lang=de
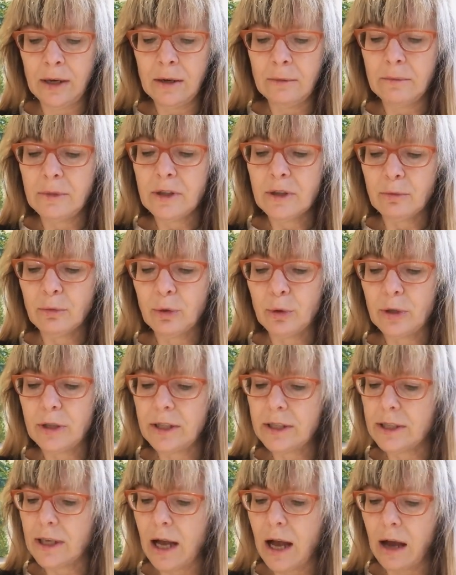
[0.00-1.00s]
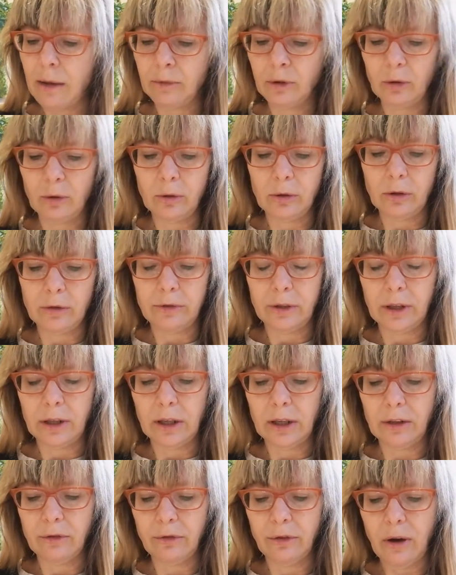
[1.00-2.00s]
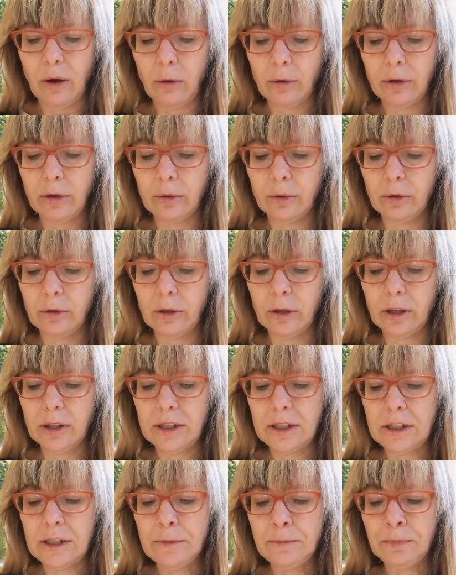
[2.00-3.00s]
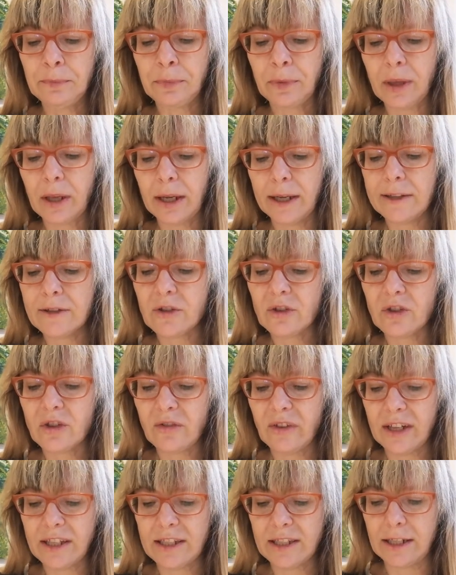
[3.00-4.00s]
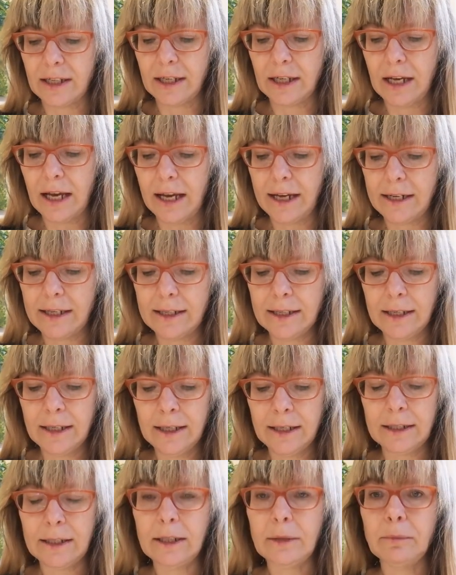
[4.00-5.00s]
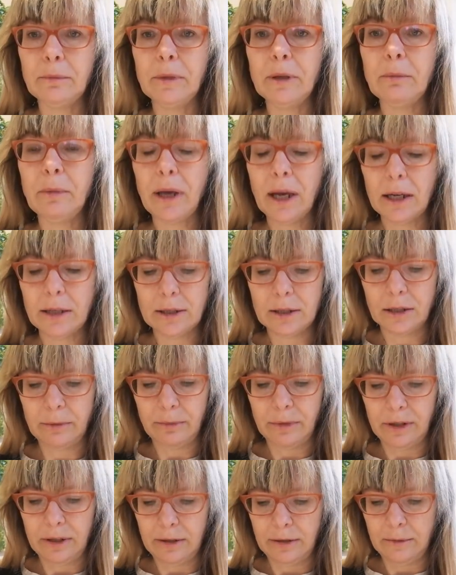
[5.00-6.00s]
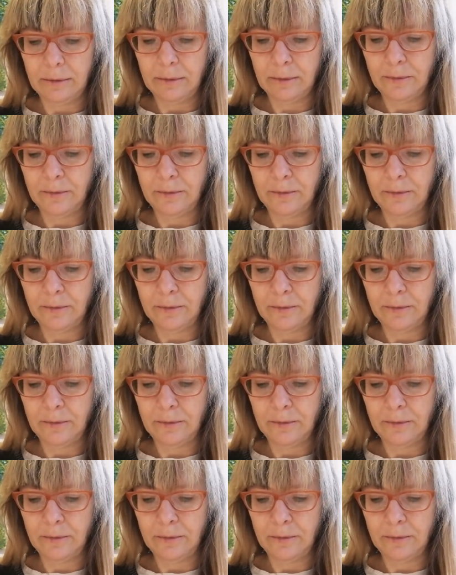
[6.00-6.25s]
Missmutig sah Abendrot auf die kleine Frau hinunter, die, ganz in schwarz gekleidet, neben ihm hertrippelte.